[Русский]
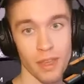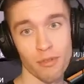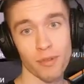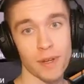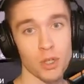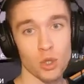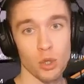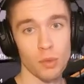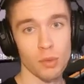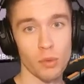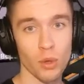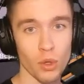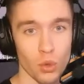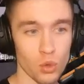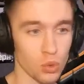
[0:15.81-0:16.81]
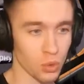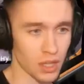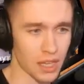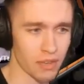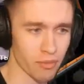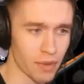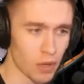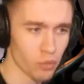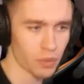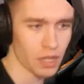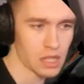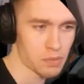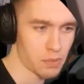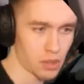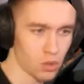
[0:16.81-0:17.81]
В вашу любимую игрушку, да и в мою, в
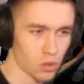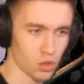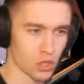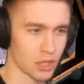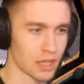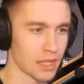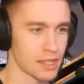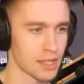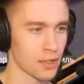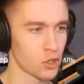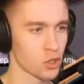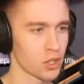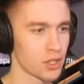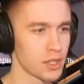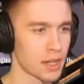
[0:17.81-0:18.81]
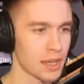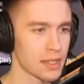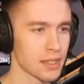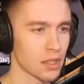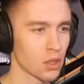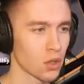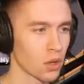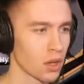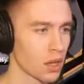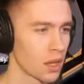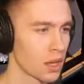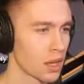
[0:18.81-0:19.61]
принципе, тоже, она достаточно интересна, но